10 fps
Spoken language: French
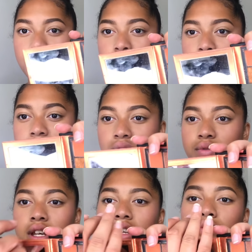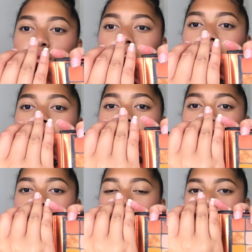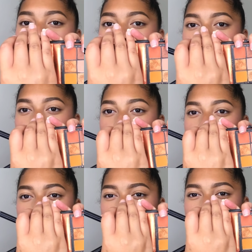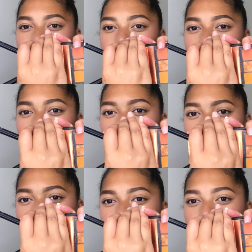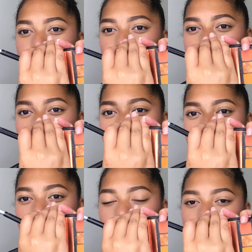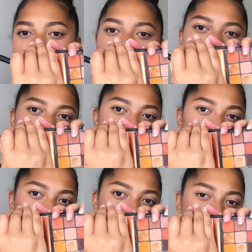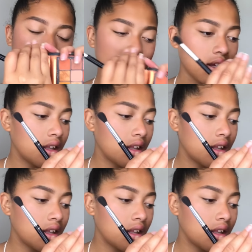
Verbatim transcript: Je sais pas si vous allez voir, mais euh, c'est un petit peu les, les mêmes teintes.